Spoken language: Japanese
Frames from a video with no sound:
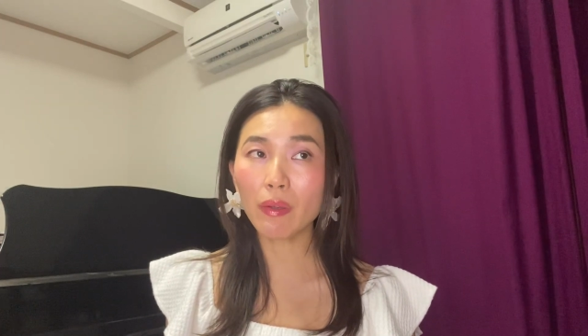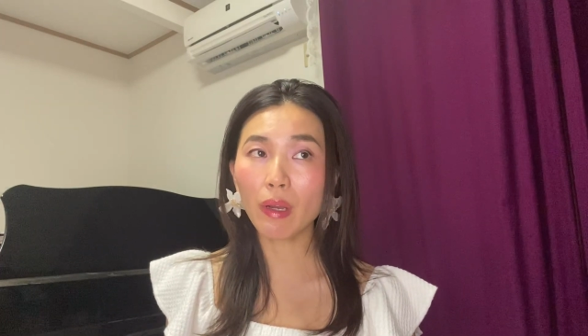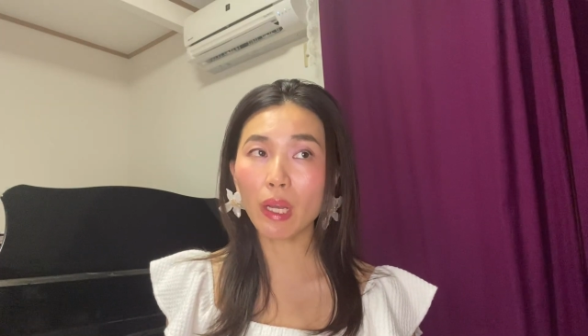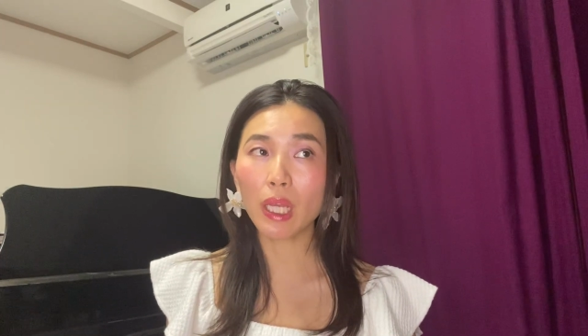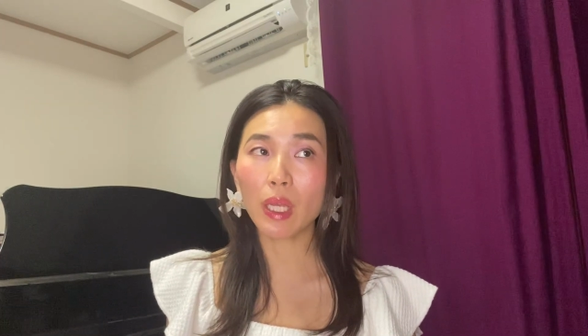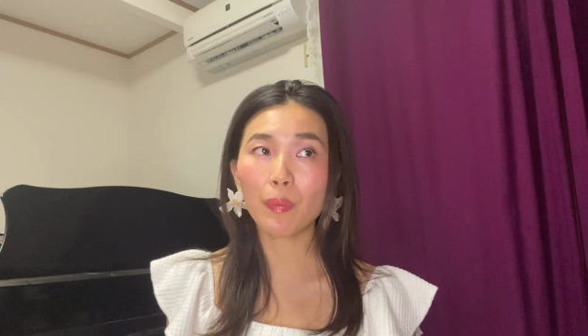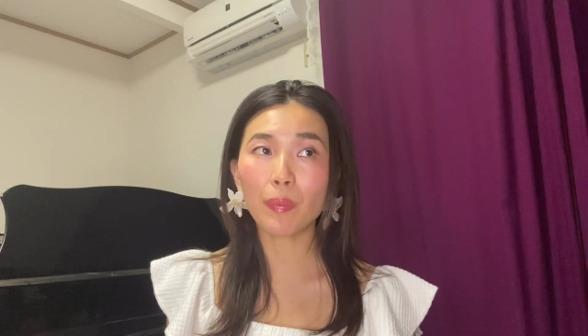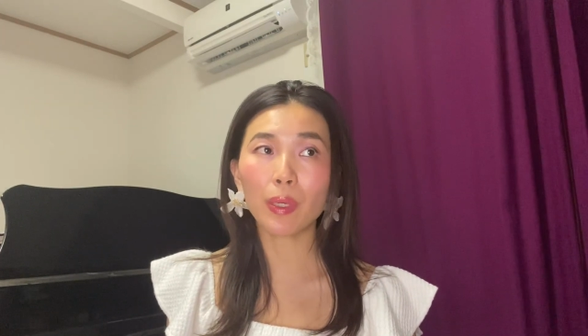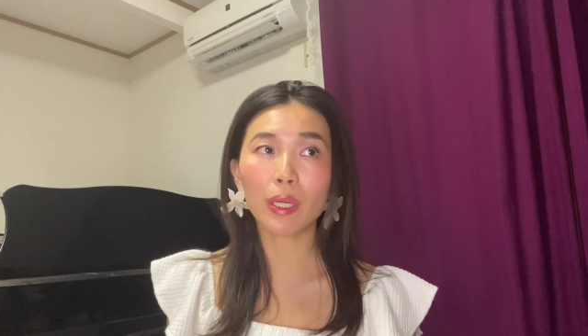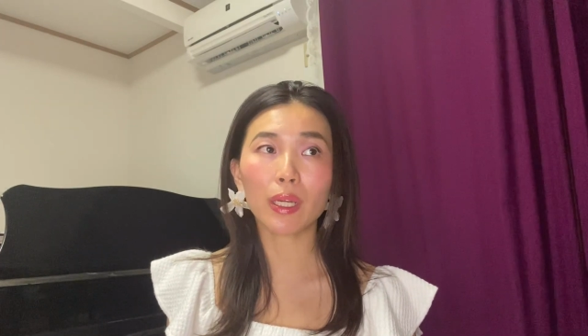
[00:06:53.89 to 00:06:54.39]
に
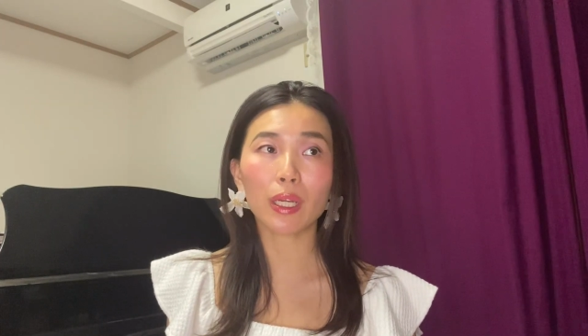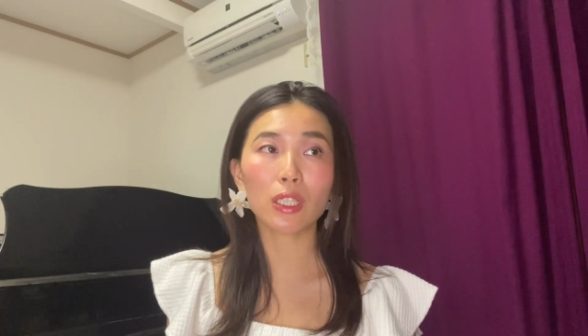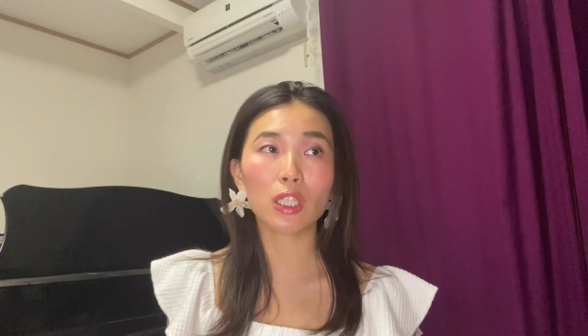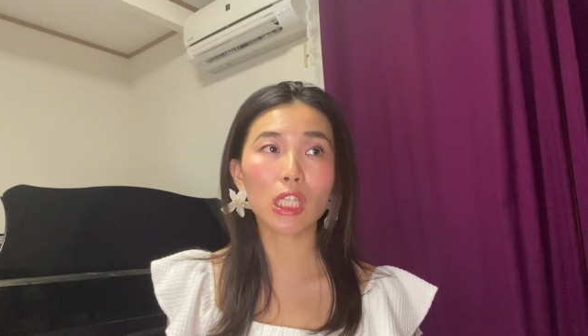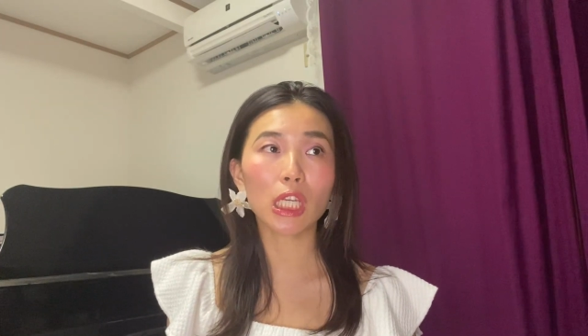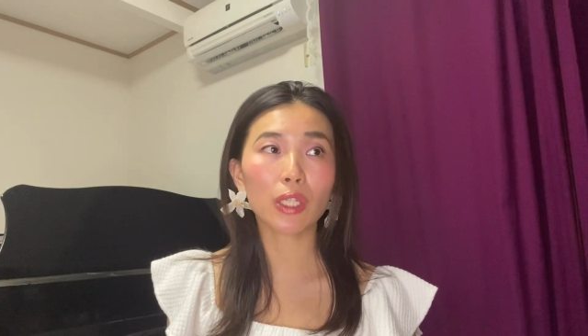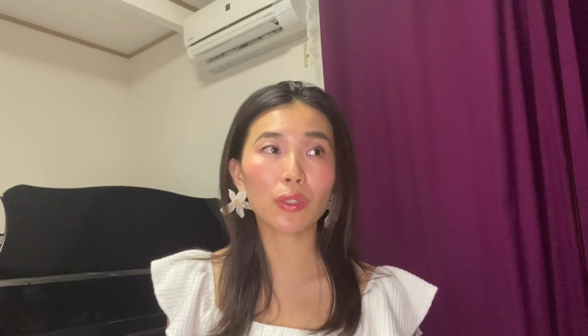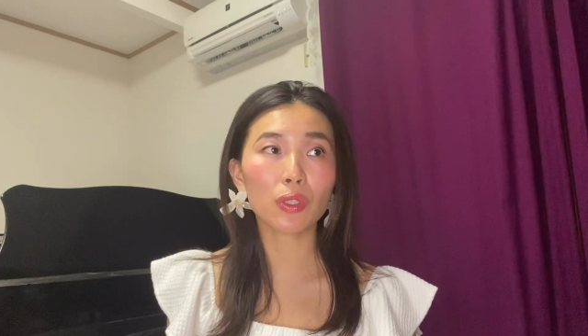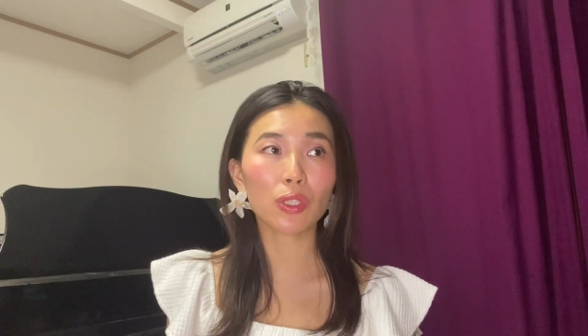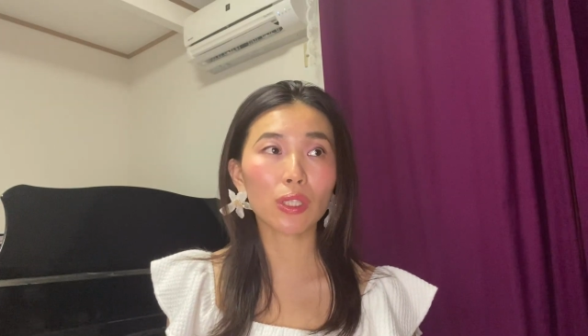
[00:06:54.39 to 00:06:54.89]
はやっぱり
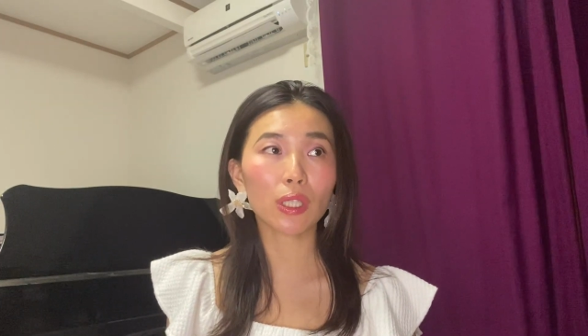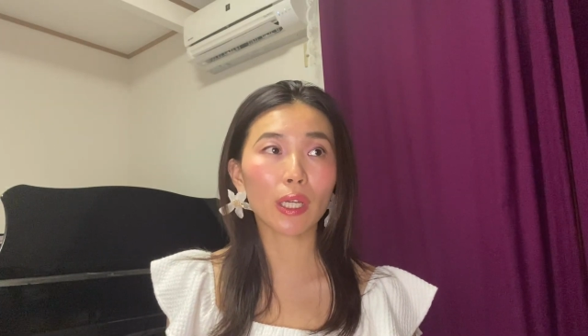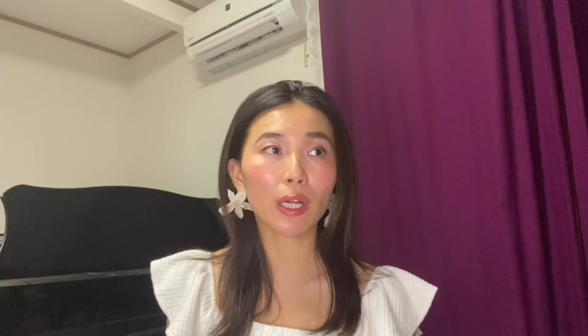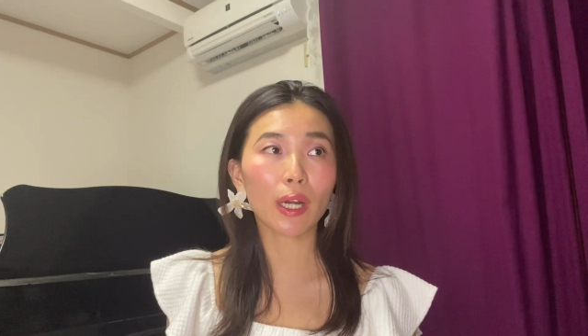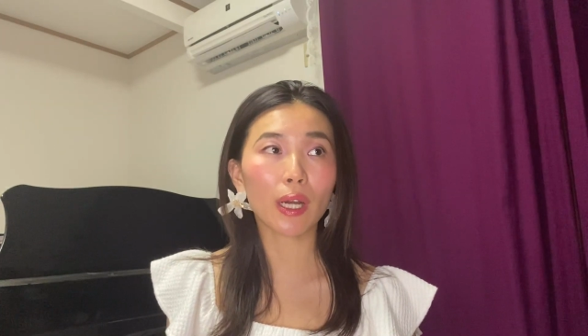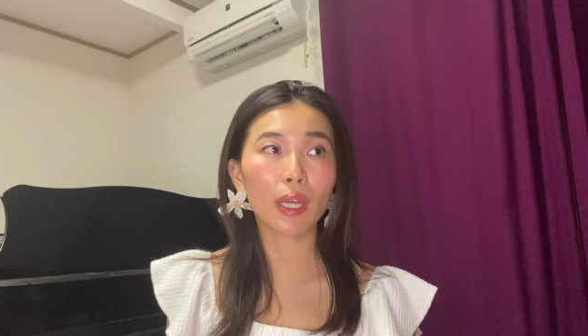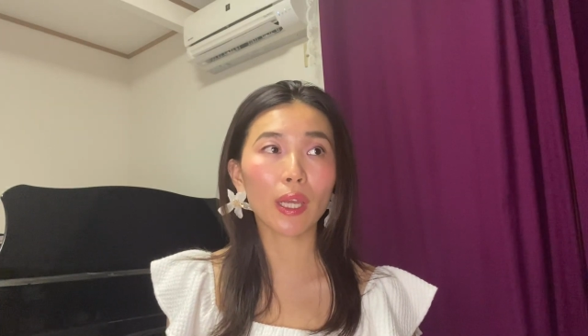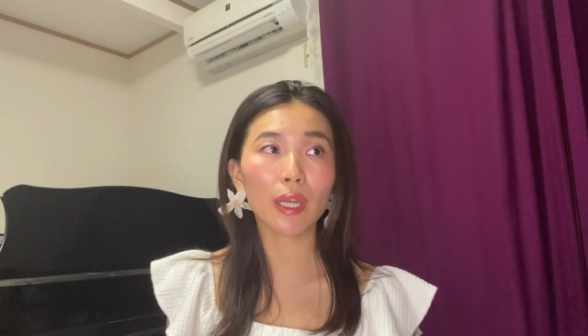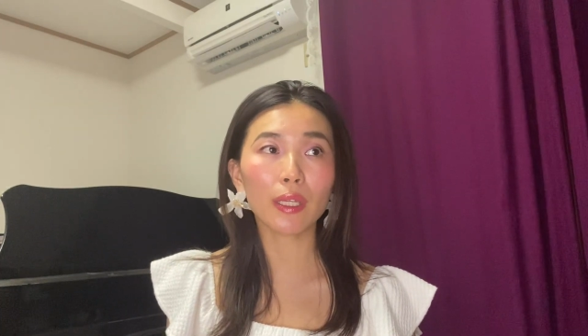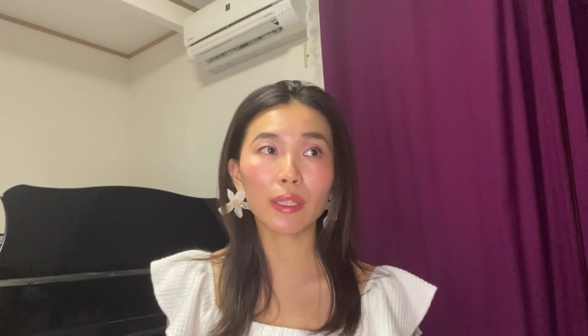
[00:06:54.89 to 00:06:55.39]
活躍して
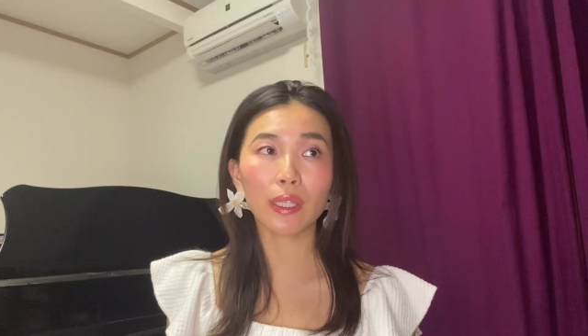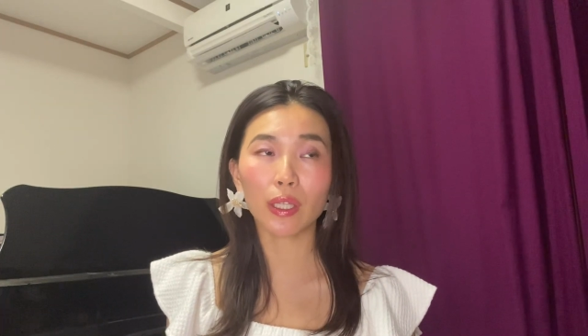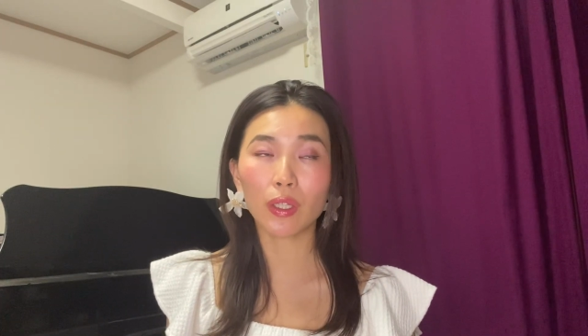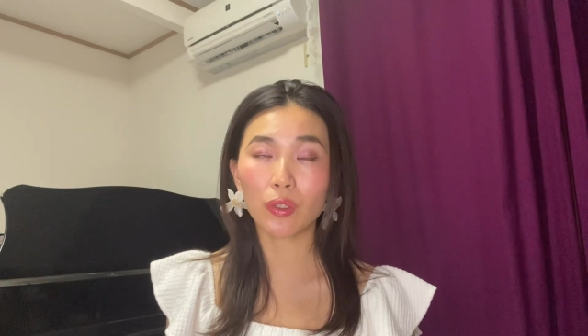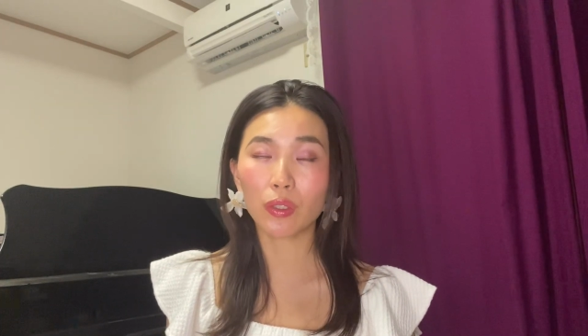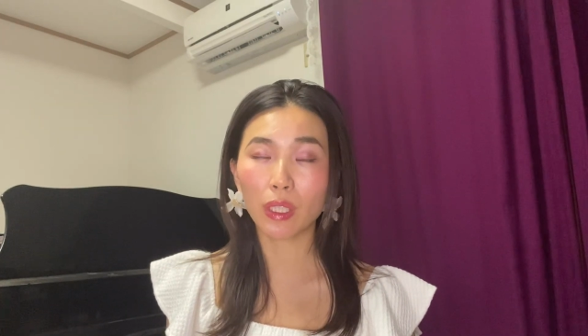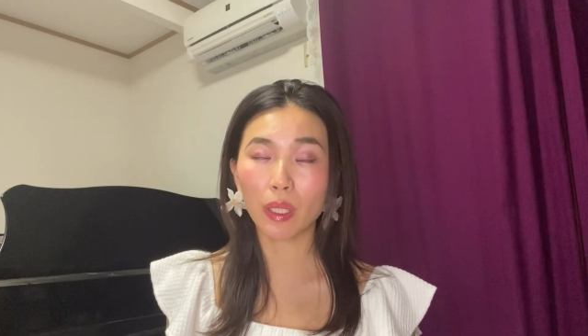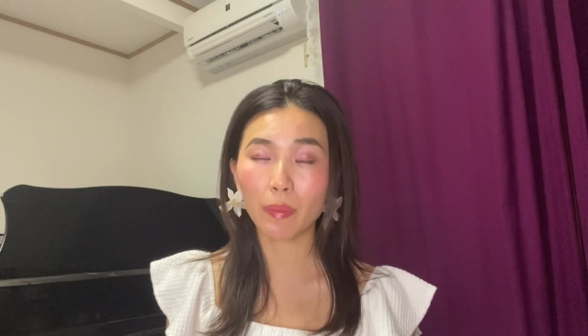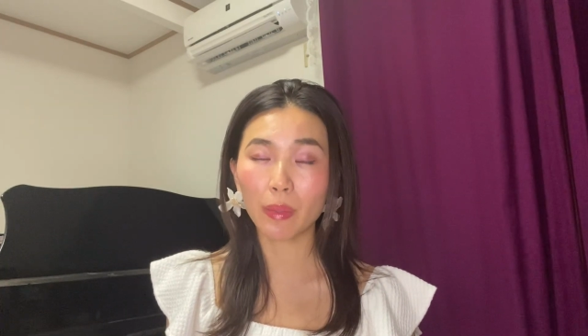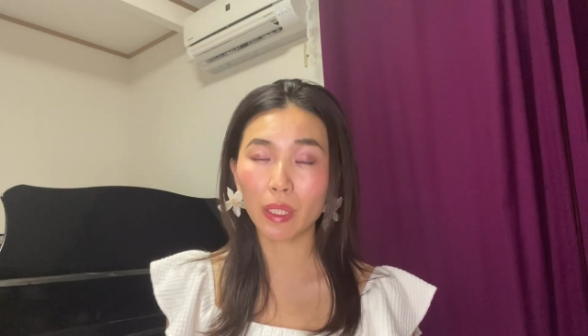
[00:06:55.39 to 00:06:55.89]
輝いてい
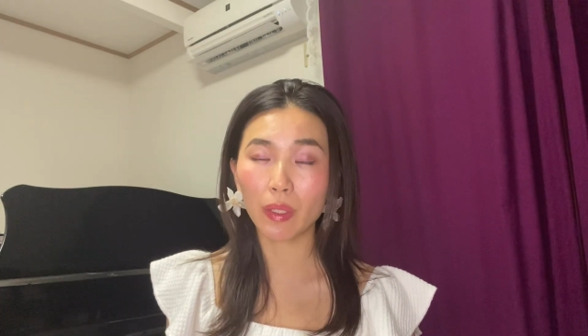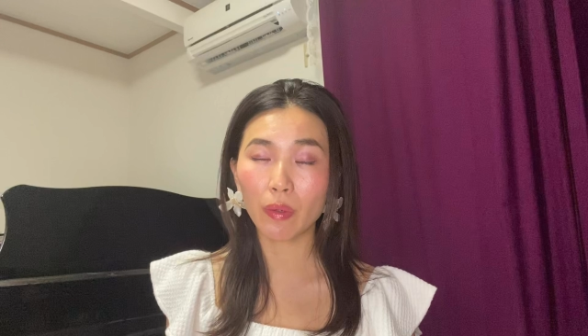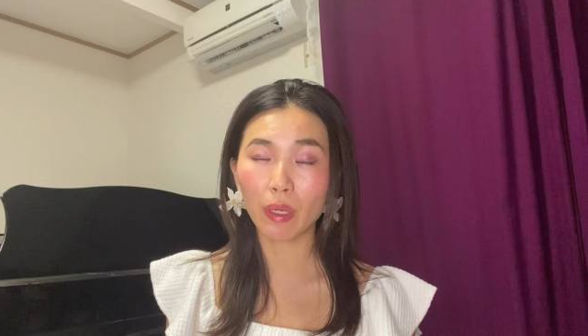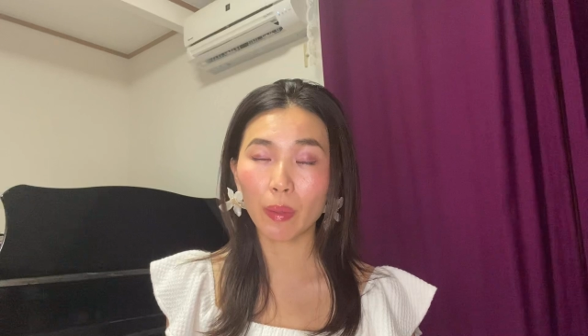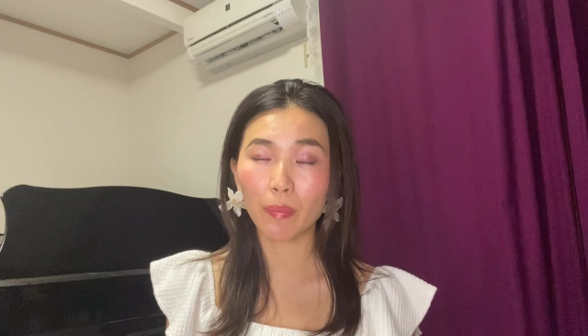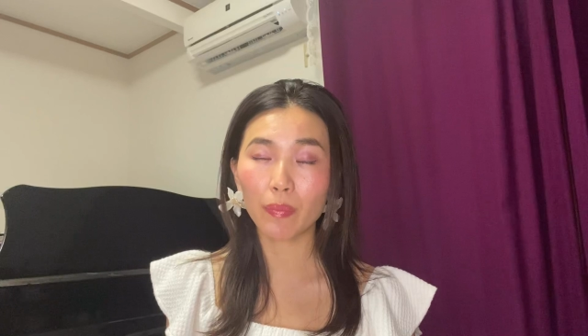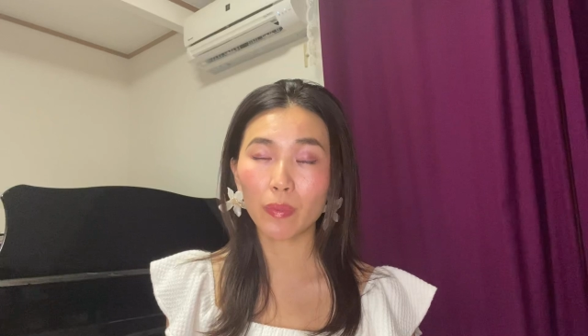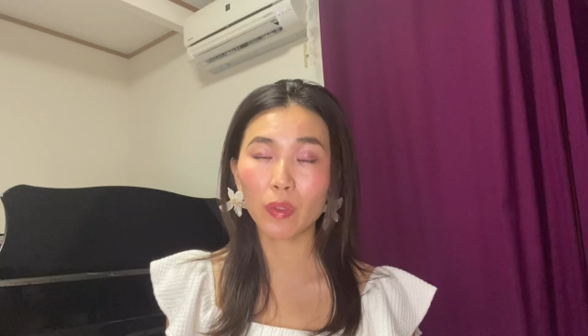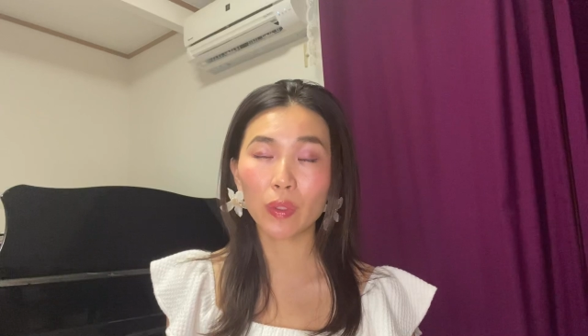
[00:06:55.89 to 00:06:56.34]
くためには、